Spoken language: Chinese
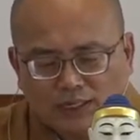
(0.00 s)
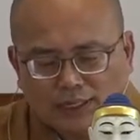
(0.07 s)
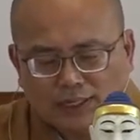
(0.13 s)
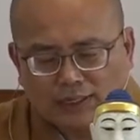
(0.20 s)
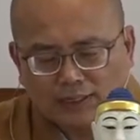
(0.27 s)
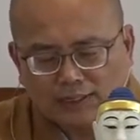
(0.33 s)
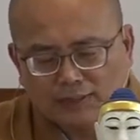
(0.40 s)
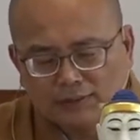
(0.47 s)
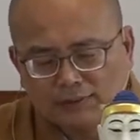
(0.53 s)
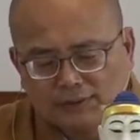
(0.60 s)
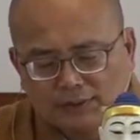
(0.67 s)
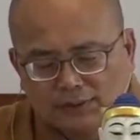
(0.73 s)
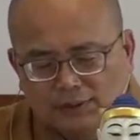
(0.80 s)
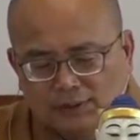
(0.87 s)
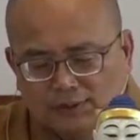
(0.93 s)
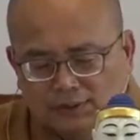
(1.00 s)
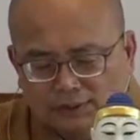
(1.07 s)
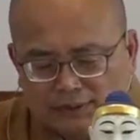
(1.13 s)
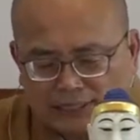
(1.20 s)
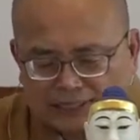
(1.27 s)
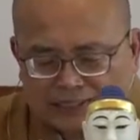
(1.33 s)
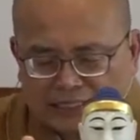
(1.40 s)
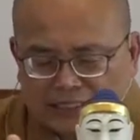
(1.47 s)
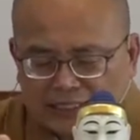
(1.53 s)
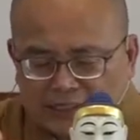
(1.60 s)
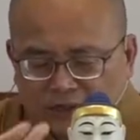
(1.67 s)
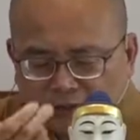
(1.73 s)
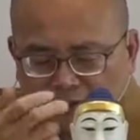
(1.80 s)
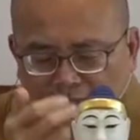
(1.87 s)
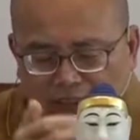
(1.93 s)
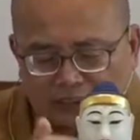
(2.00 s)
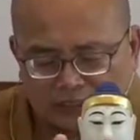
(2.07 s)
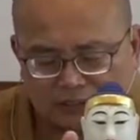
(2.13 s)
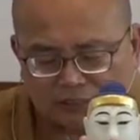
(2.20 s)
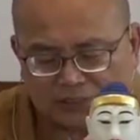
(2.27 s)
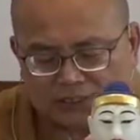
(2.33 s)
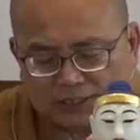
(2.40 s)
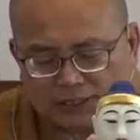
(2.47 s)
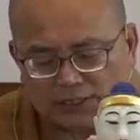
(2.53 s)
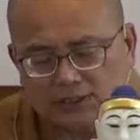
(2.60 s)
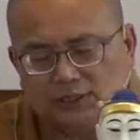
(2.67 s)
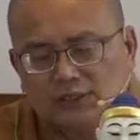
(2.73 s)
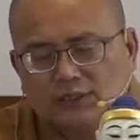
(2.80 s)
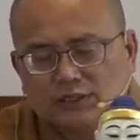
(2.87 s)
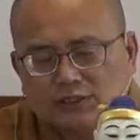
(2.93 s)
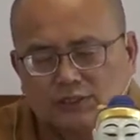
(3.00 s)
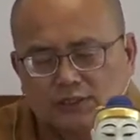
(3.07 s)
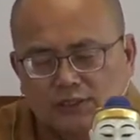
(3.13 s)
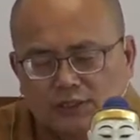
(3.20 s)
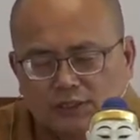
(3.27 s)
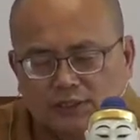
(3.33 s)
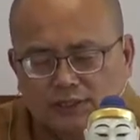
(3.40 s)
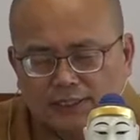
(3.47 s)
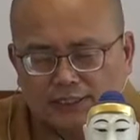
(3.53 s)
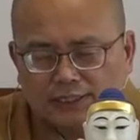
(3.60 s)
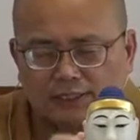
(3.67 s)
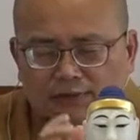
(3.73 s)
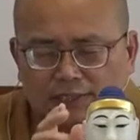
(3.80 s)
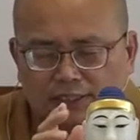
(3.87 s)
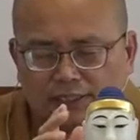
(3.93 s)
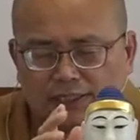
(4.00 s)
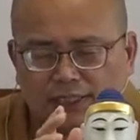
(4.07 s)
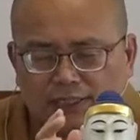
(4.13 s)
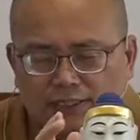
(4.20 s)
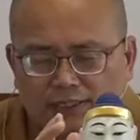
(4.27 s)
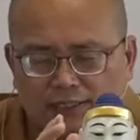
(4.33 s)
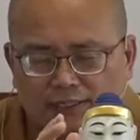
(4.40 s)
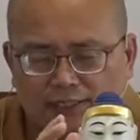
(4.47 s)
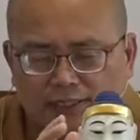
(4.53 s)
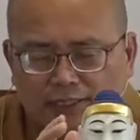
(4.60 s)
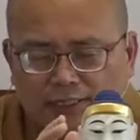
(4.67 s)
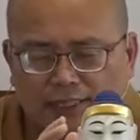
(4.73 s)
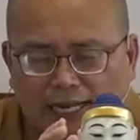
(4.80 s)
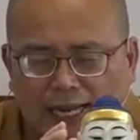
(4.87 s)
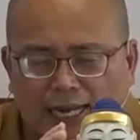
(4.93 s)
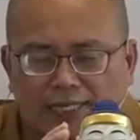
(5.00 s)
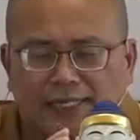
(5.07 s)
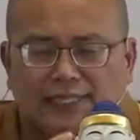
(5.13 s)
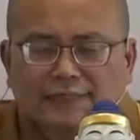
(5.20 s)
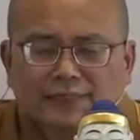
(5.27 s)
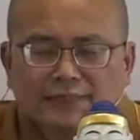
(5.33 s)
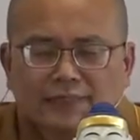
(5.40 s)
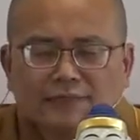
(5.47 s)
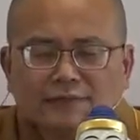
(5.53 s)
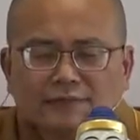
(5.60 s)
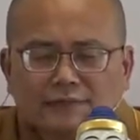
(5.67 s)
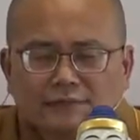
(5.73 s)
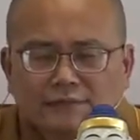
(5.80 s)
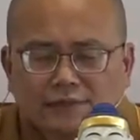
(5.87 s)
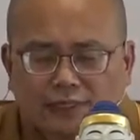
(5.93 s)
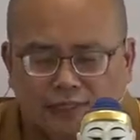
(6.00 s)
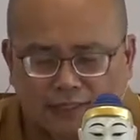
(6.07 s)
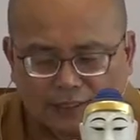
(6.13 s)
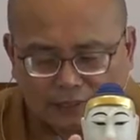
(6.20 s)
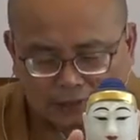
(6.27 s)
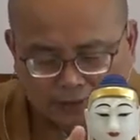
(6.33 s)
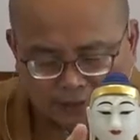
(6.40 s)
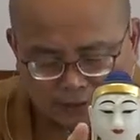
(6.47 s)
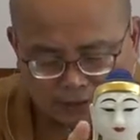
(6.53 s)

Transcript: 那它三个重点基本上就是你要离那个爱染心啊，